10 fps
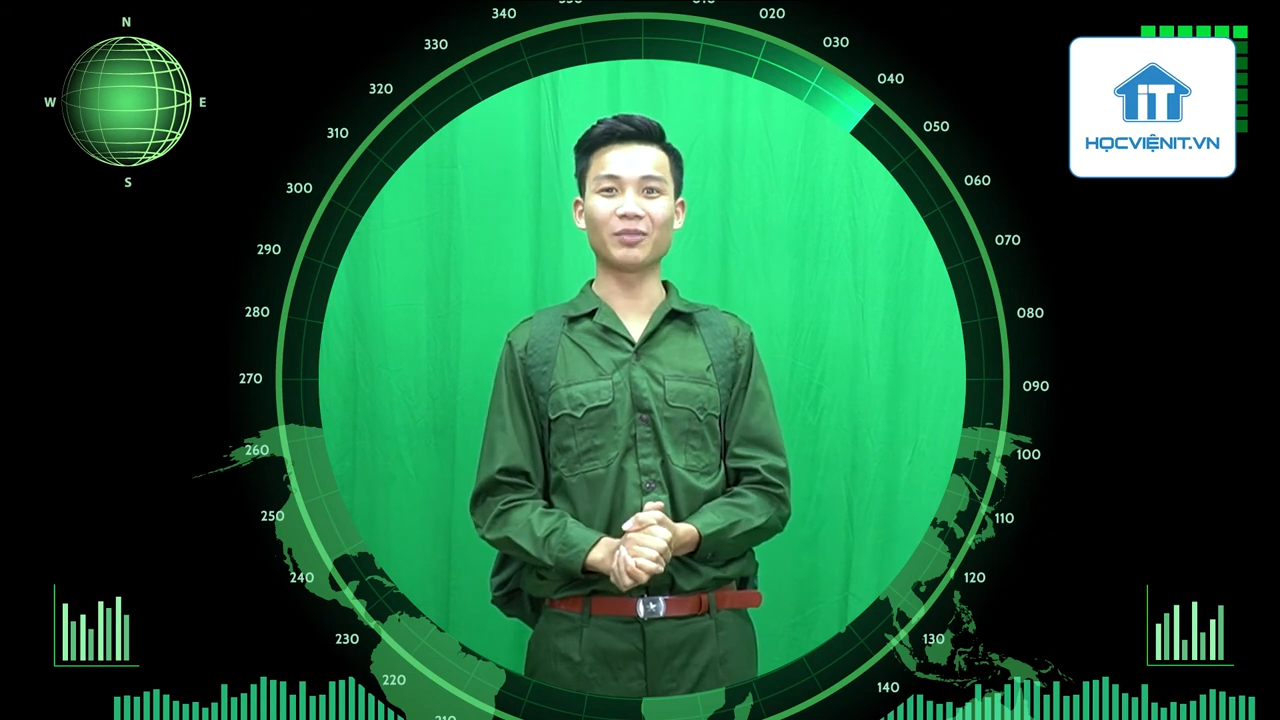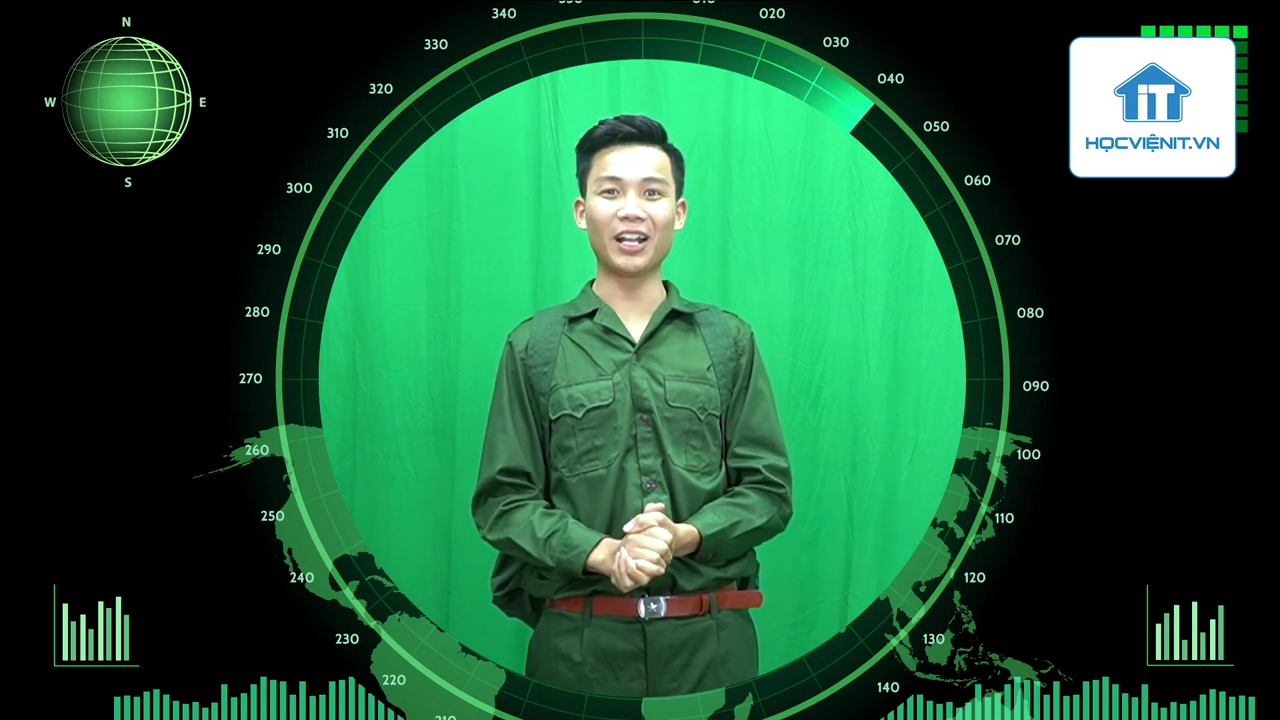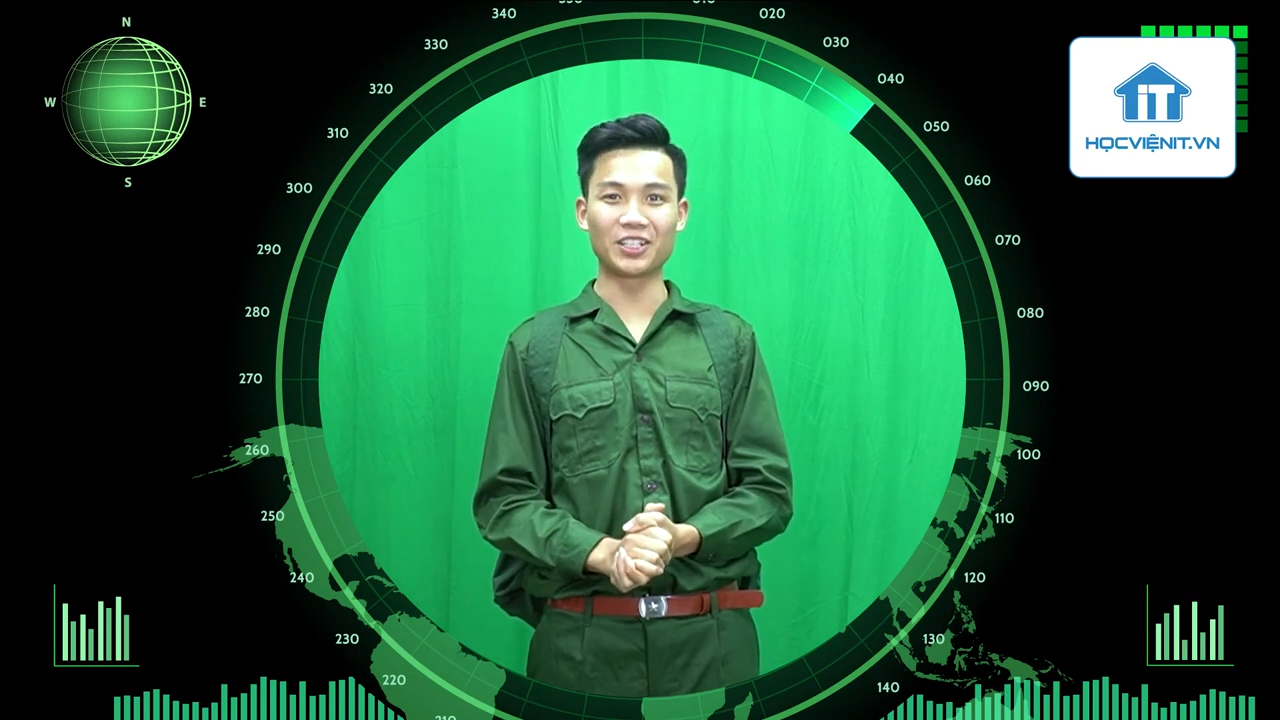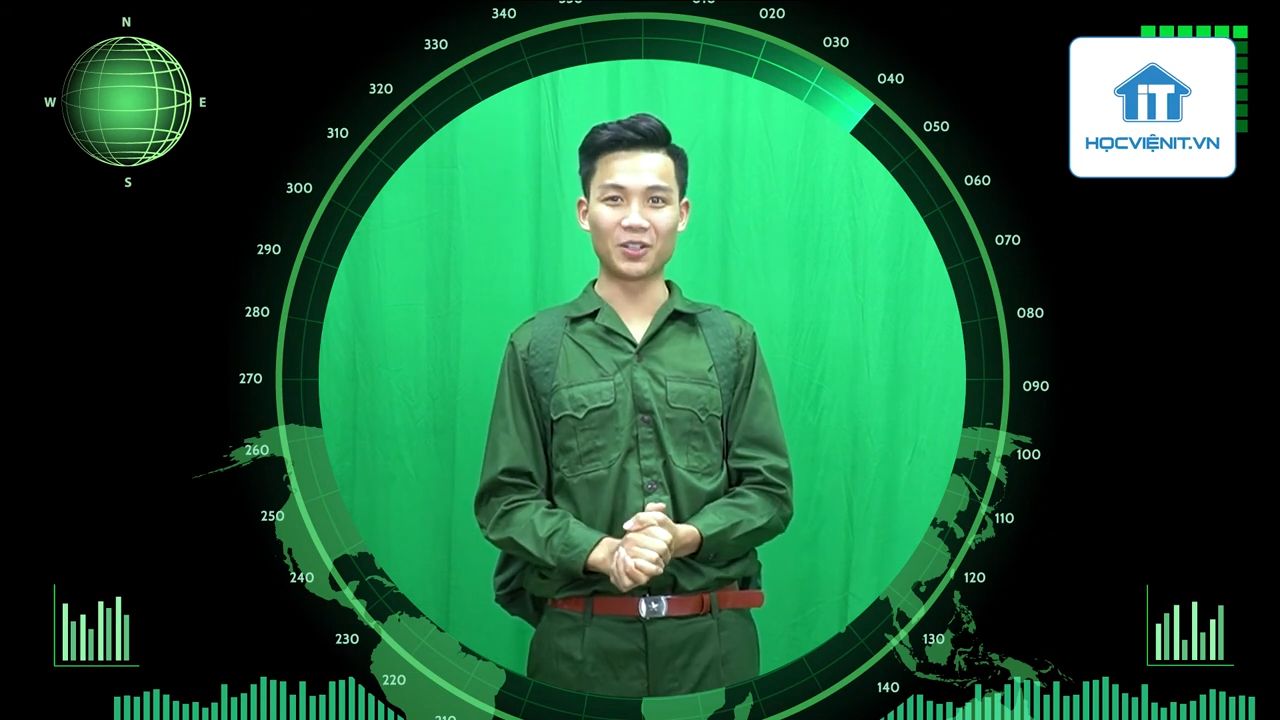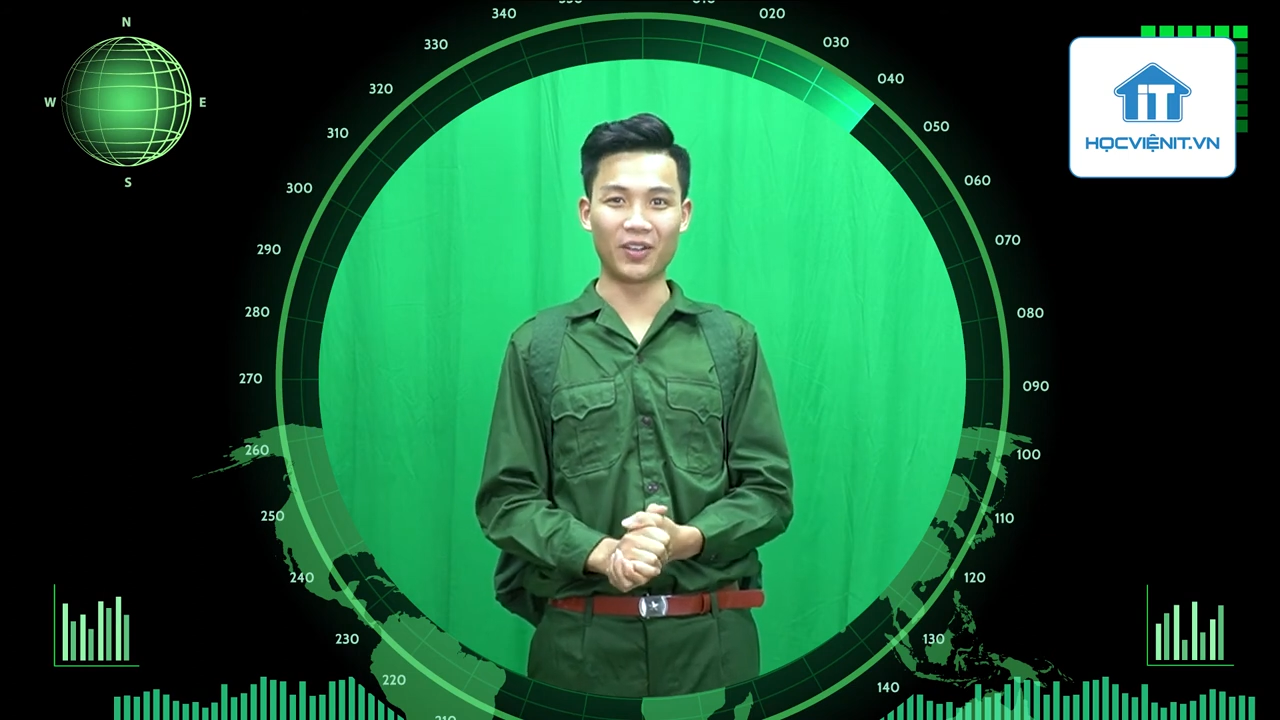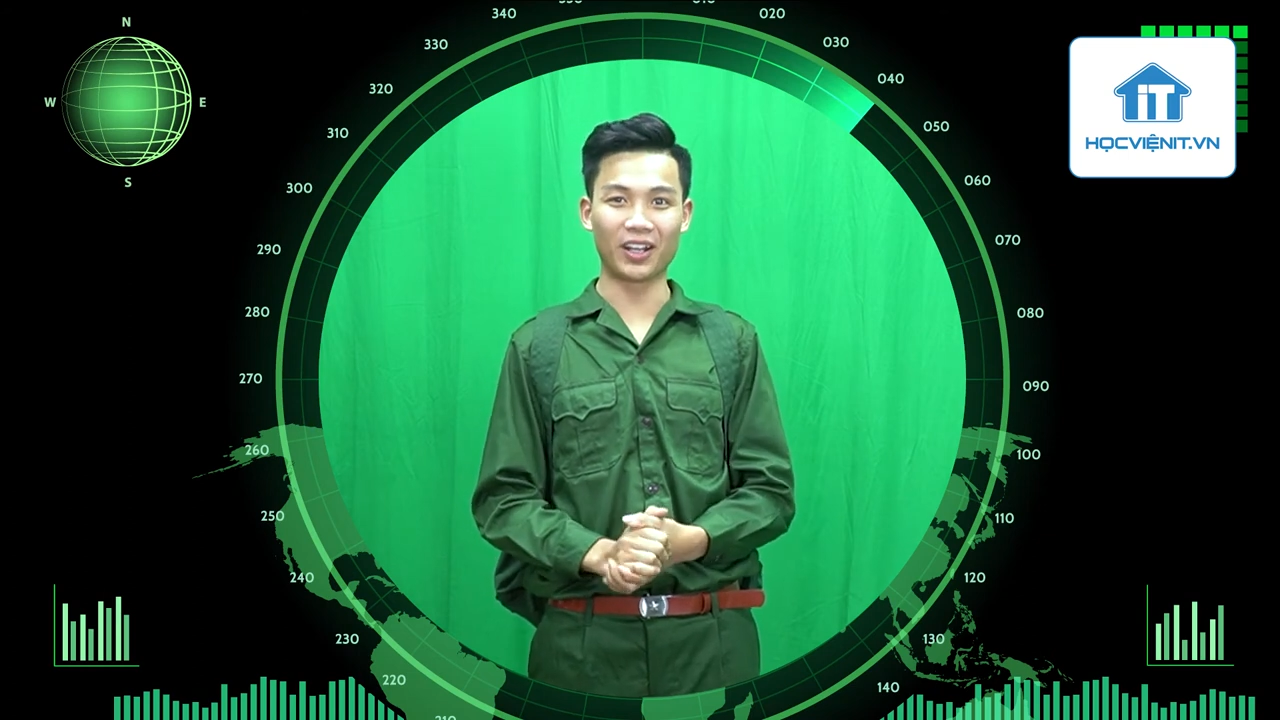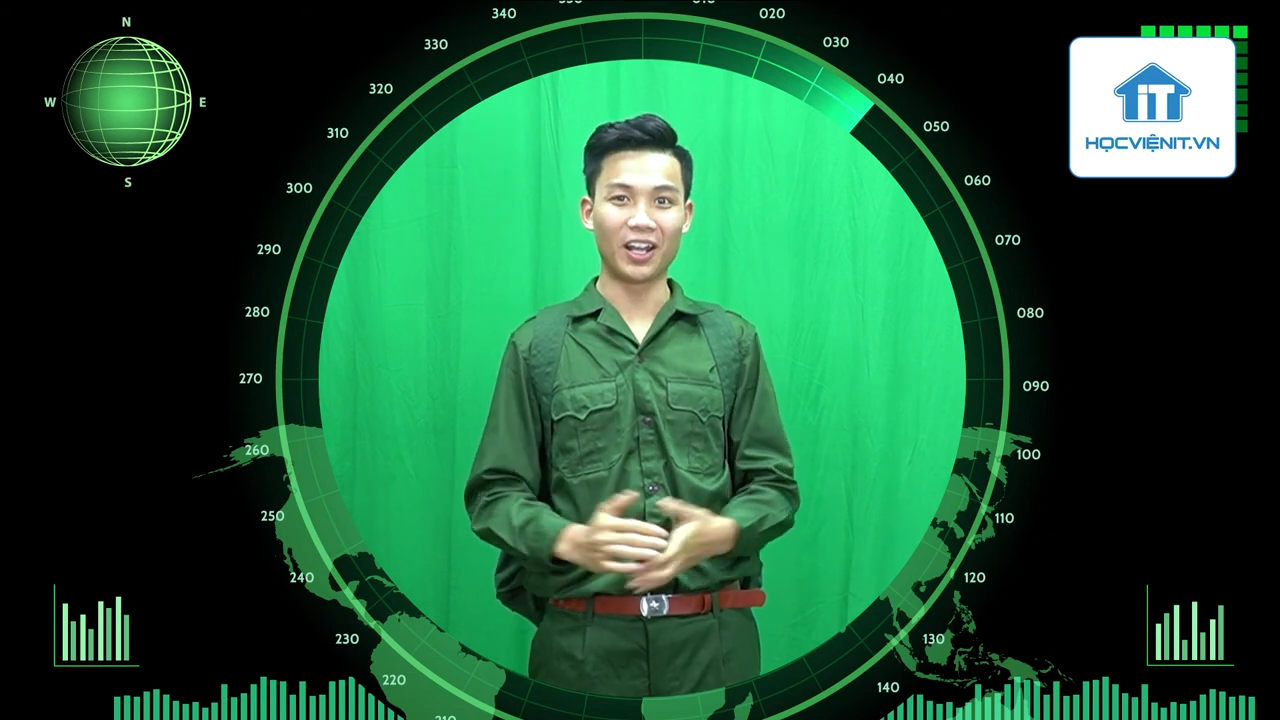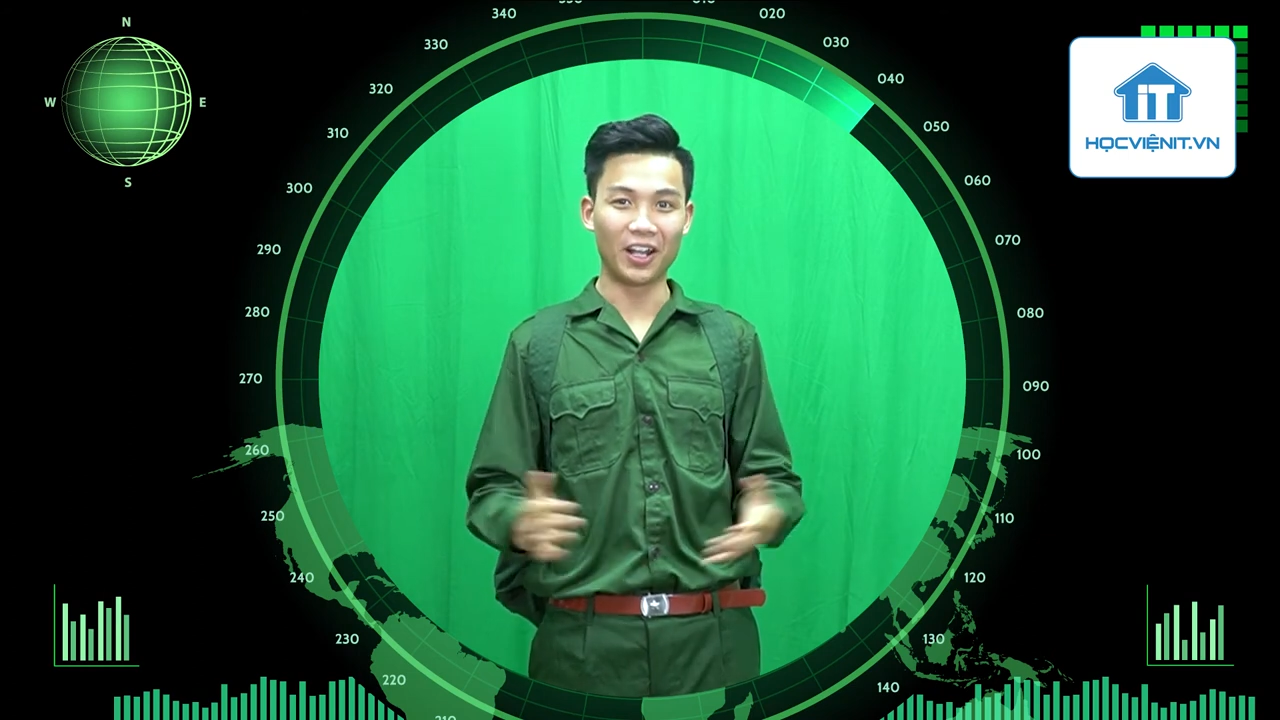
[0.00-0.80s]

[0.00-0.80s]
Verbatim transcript: tay chỉ việc